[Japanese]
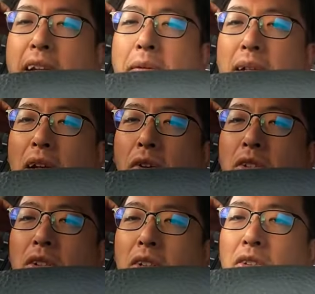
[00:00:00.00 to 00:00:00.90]
はね、また
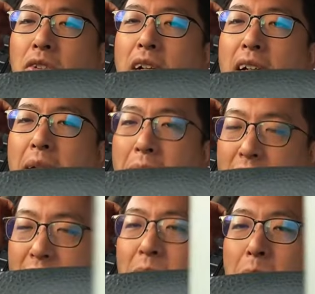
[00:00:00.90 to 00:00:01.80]
おいおいと動画が出
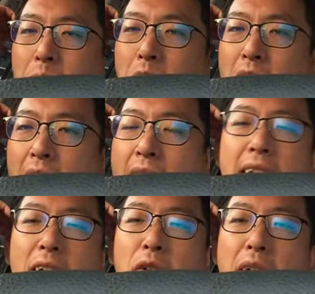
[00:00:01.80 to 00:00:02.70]
ます。ので、
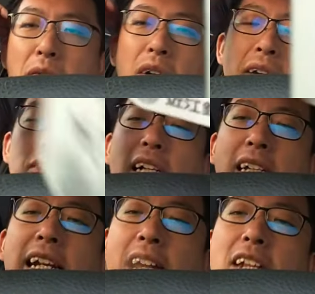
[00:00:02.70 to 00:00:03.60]
えー、で、これを、あの、
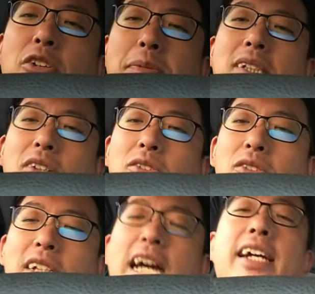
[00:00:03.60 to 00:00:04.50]
先に開けときます。こ
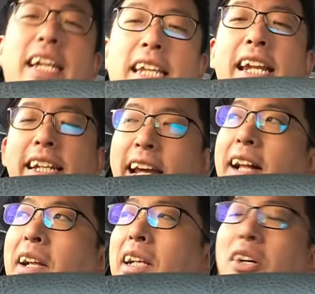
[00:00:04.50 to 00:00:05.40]
の期間限定なん
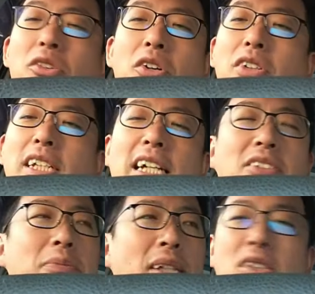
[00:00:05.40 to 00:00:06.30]
で、この期
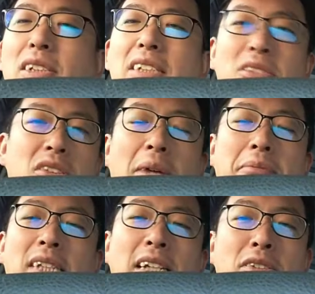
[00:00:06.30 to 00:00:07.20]
間中、まあ、じゅうがつの多
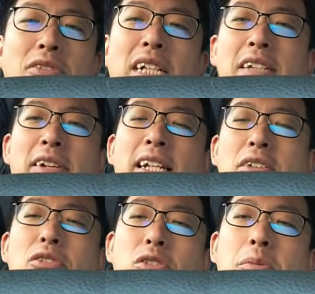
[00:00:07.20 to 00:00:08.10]
分下旬ぐらいにはなっ
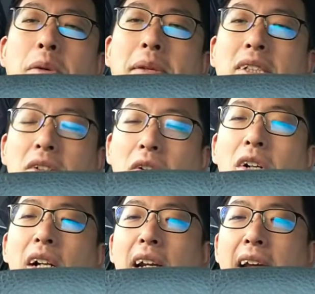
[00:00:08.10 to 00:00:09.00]
てくると思いますけ
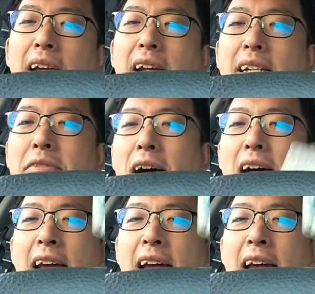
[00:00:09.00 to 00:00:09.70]
ど、えー、には、